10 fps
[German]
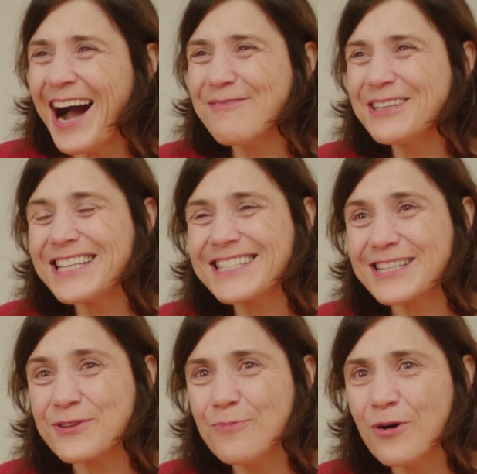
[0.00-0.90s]
aber dass
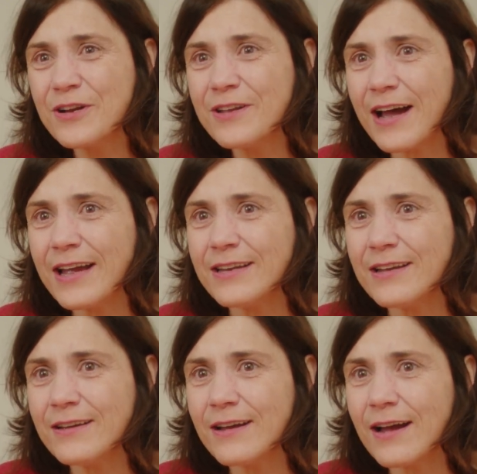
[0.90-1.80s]
das Gebäude
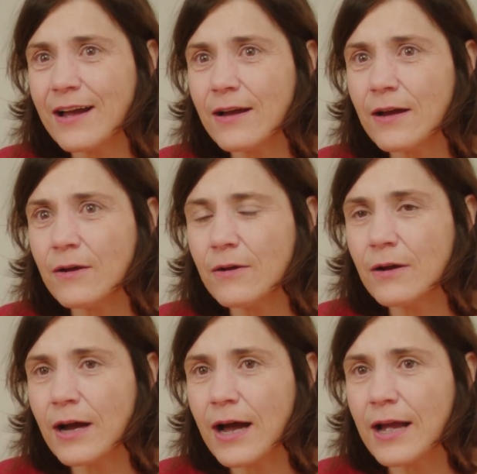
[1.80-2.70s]
eine
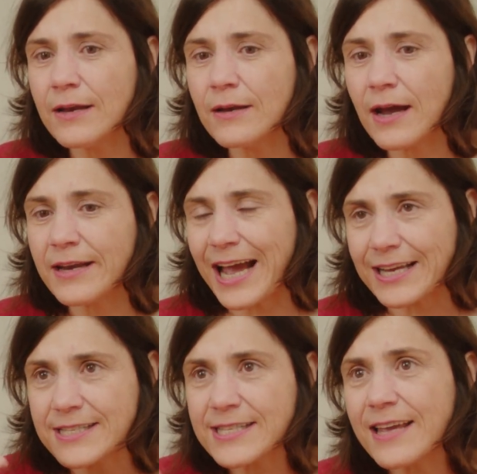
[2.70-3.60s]
äh, ein,
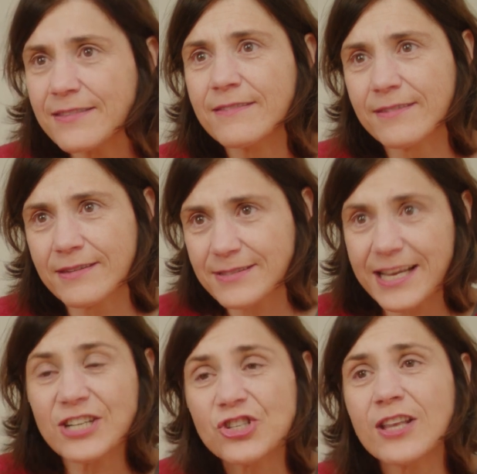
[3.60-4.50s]
Akzent,
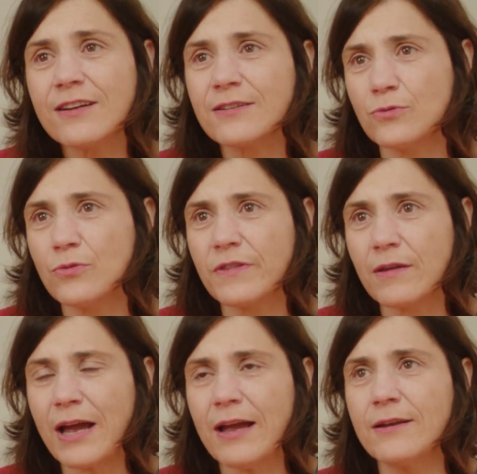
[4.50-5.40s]
sehr starken und
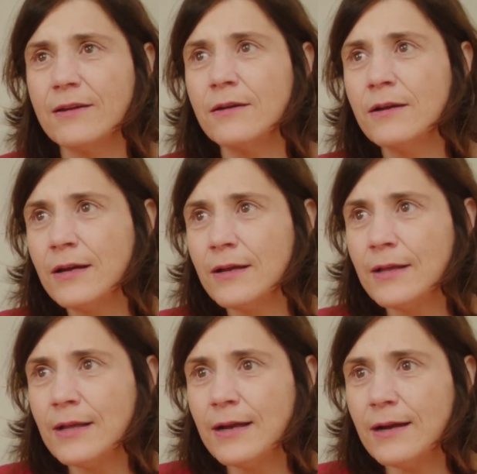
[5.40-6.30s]
eine,
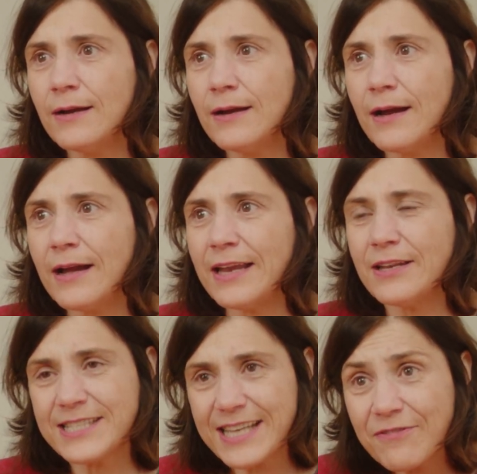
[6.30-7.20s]

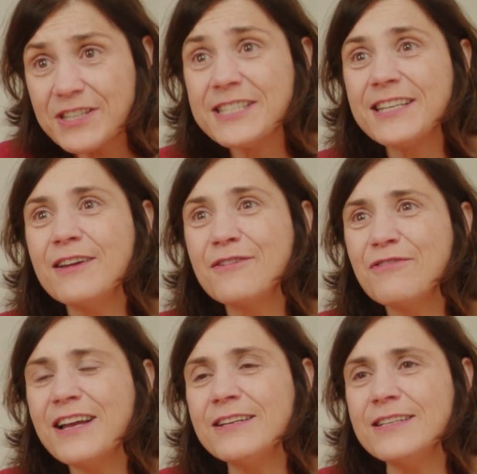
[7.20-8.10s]
eine sehr wichtige
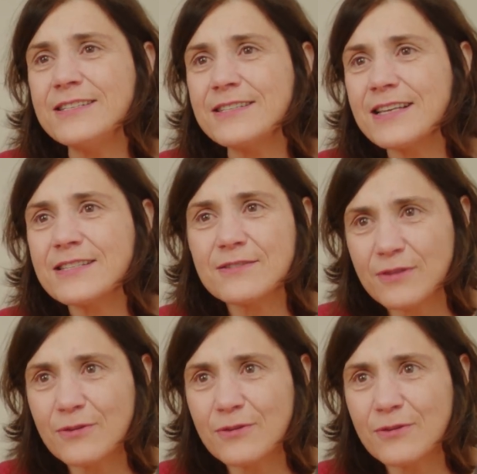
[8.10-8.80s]
Quelle ist, das